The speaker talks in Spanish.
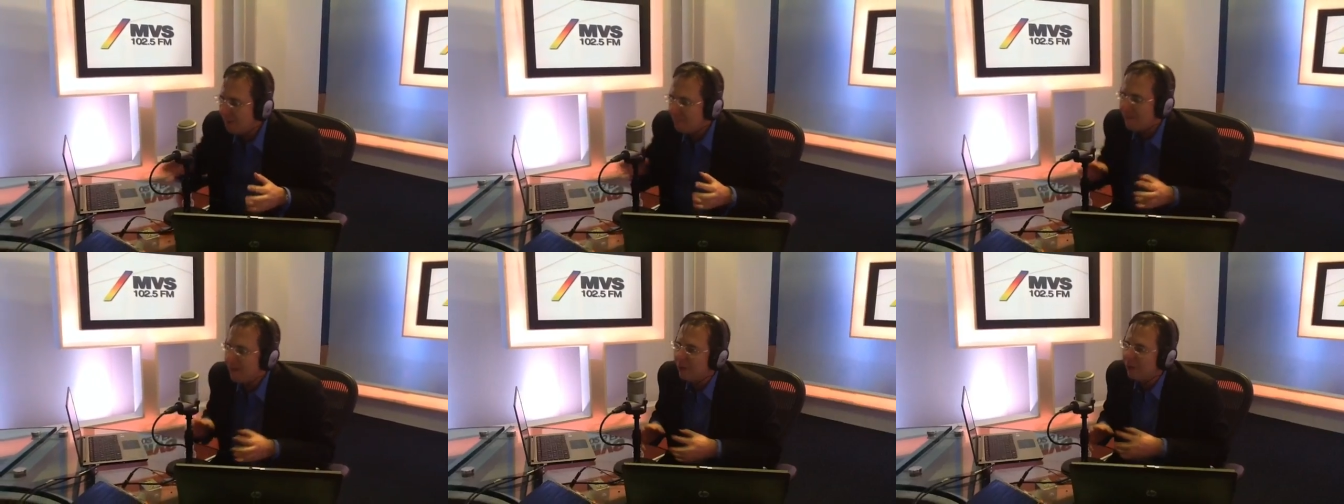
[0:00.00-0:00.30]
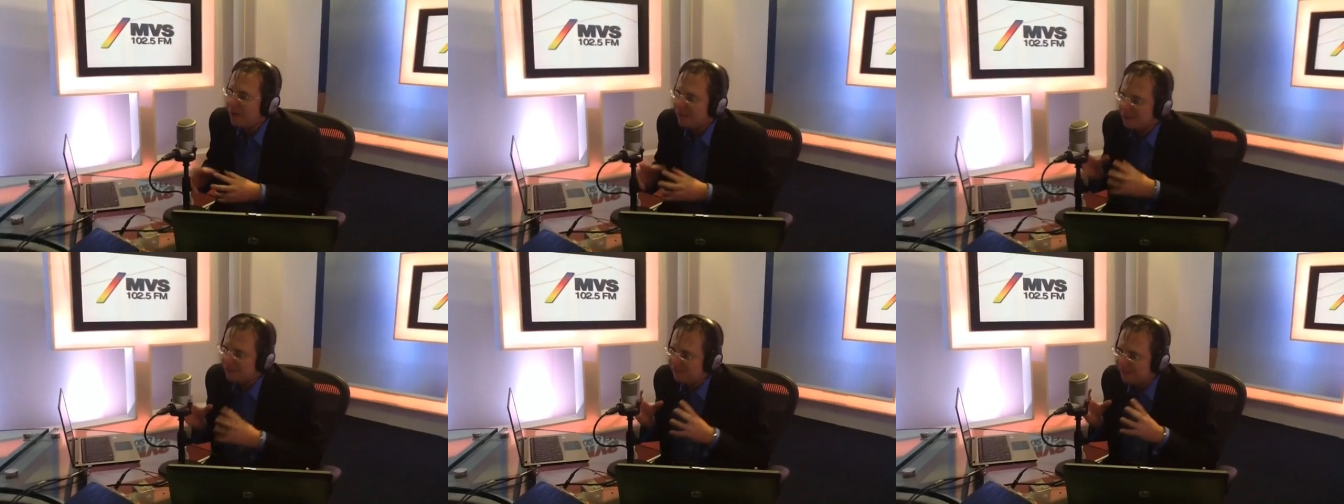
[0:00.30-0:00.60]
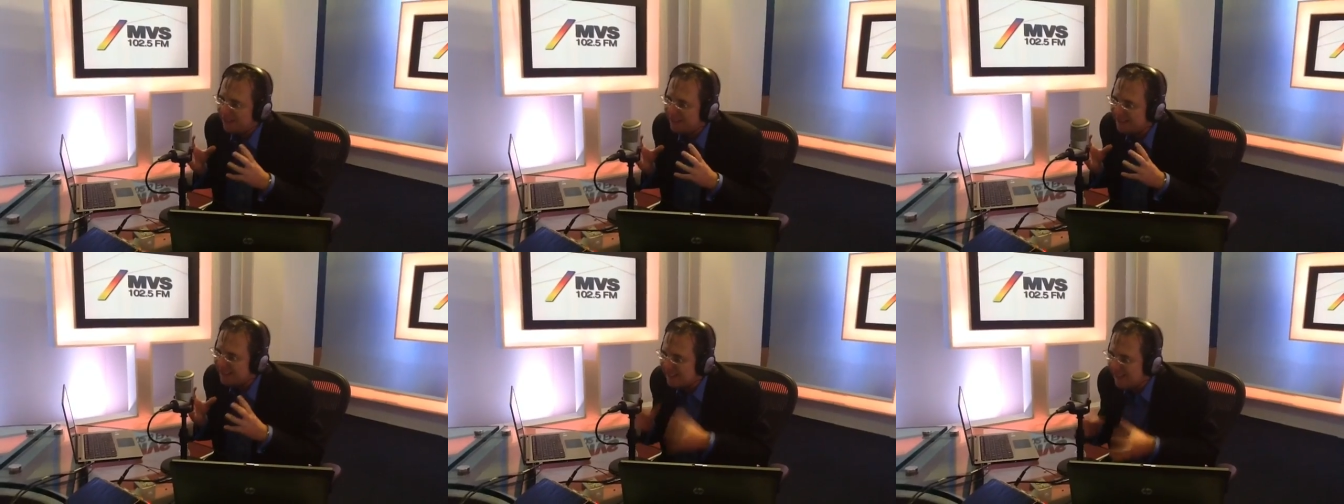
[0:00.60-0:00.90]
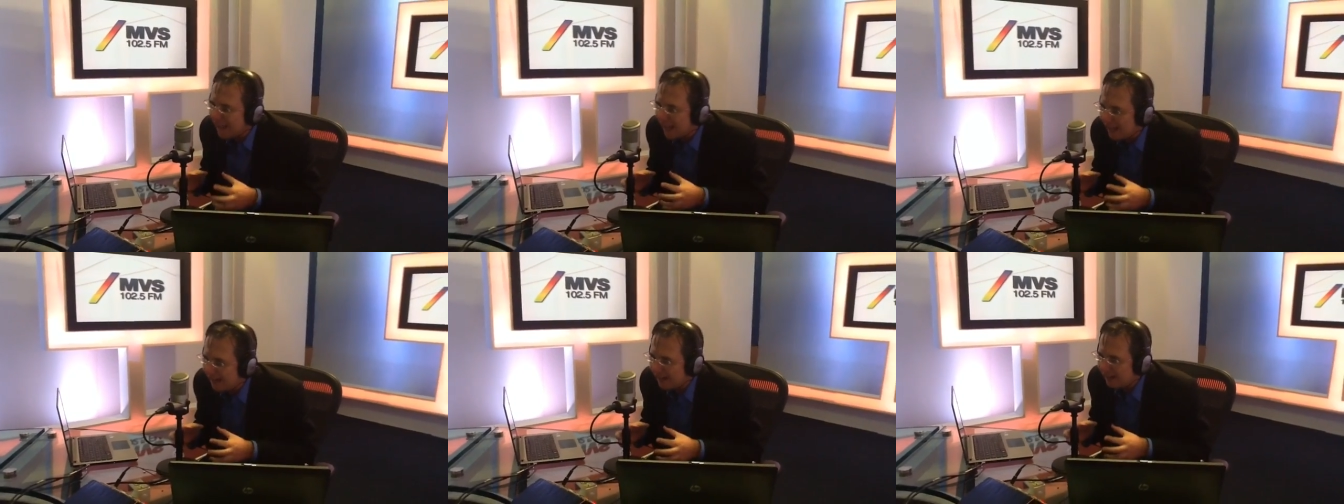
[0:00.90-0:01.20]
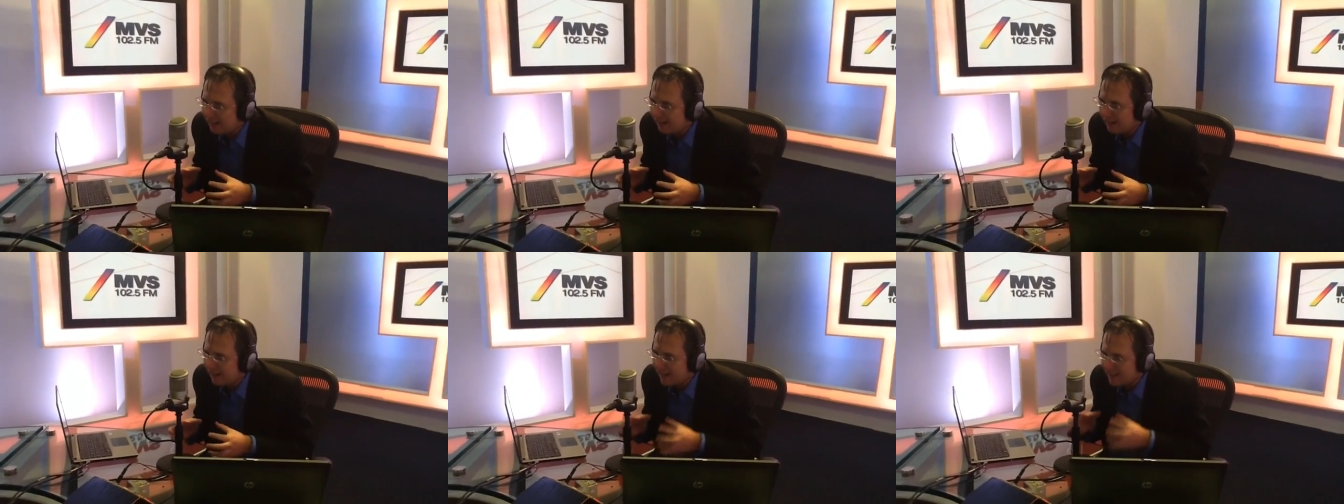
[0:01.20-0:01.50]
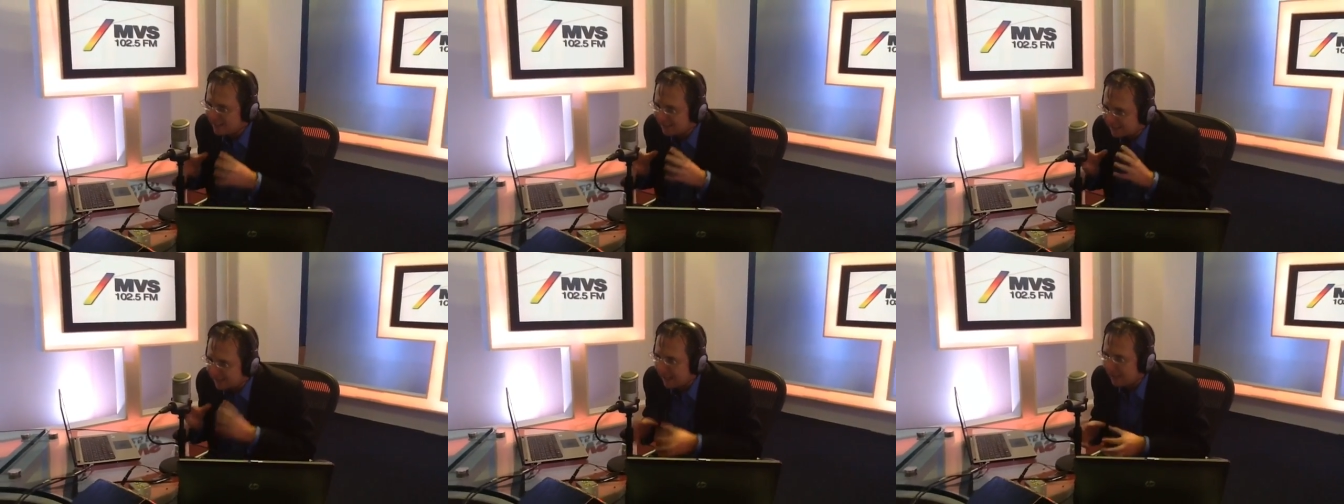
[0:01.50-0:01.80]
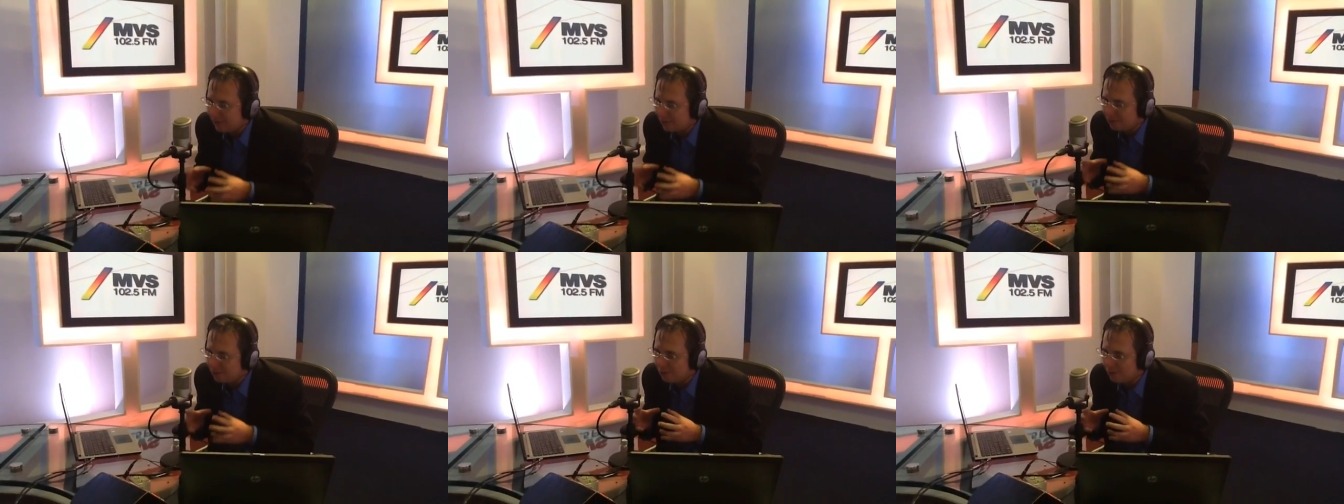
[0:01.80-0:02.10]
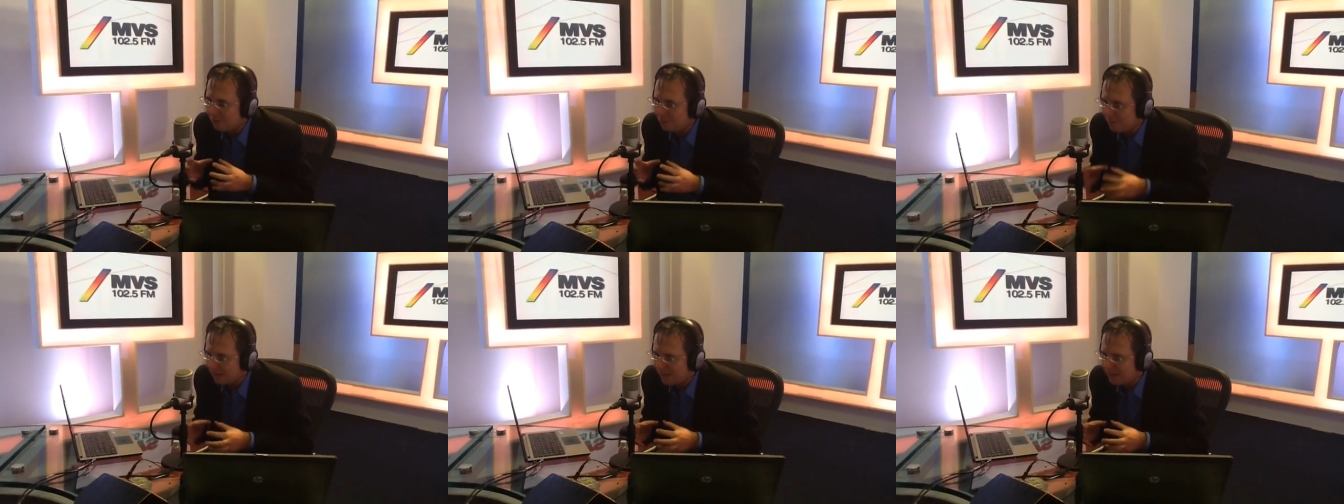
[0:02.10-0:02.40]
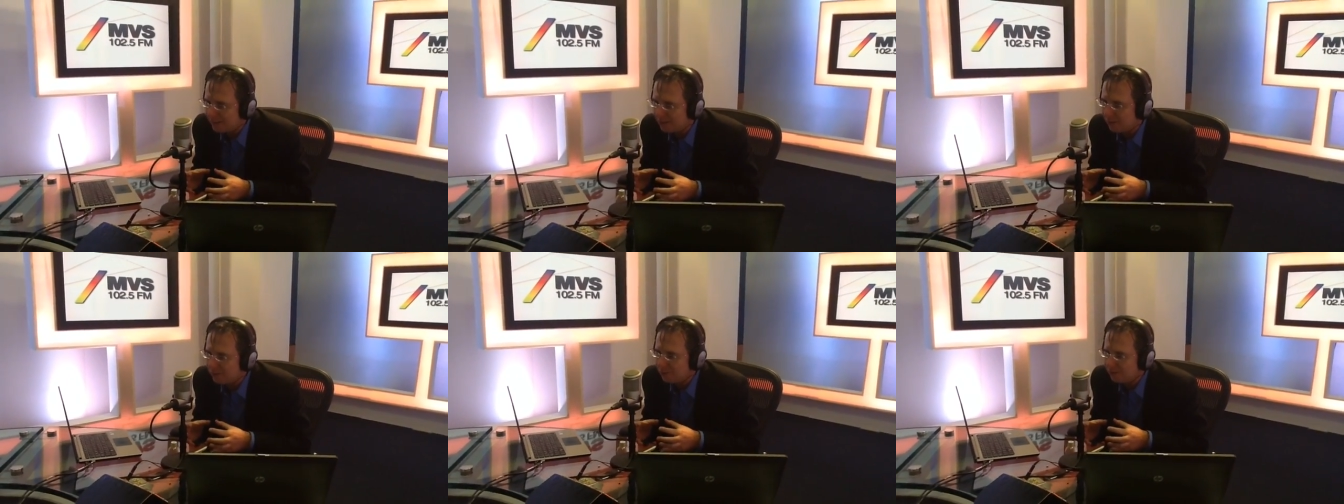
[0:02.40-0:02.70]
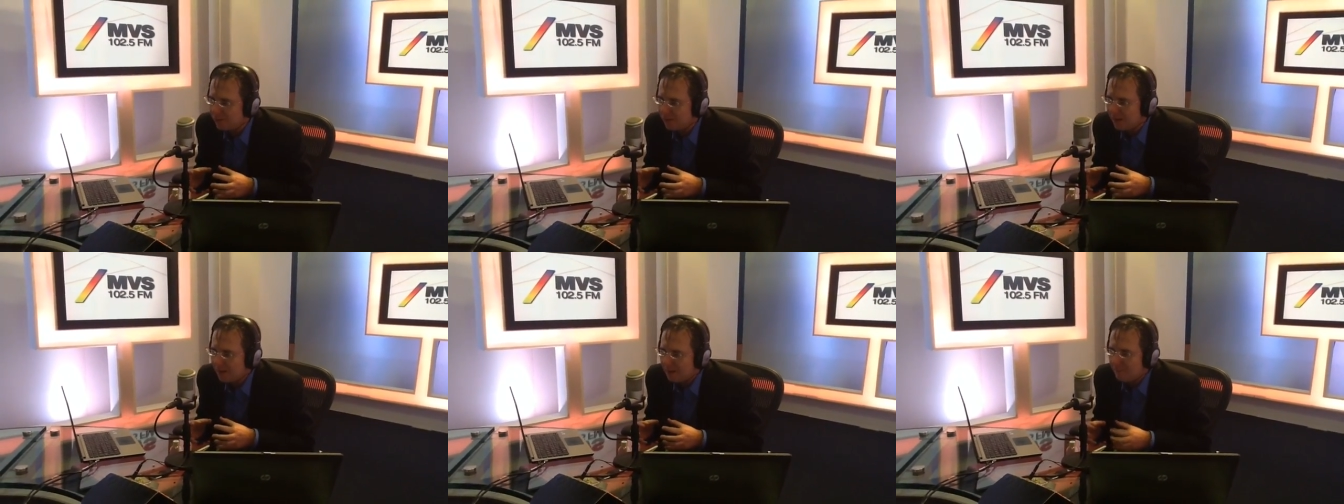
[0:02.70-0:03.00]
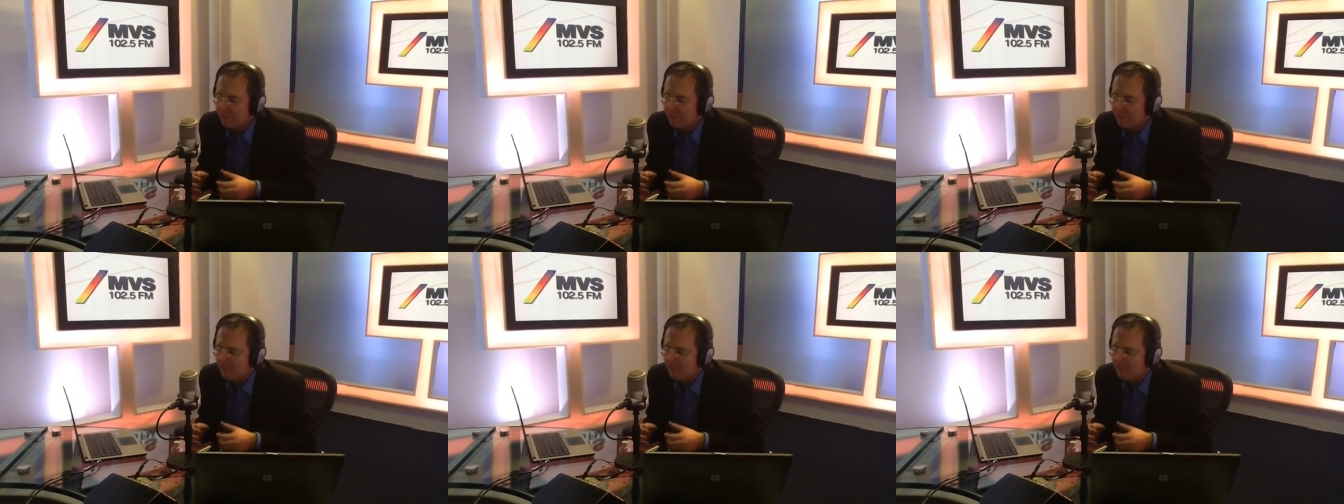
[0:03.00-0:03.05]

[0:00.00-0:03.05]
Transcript: pero asfixiar estados completos,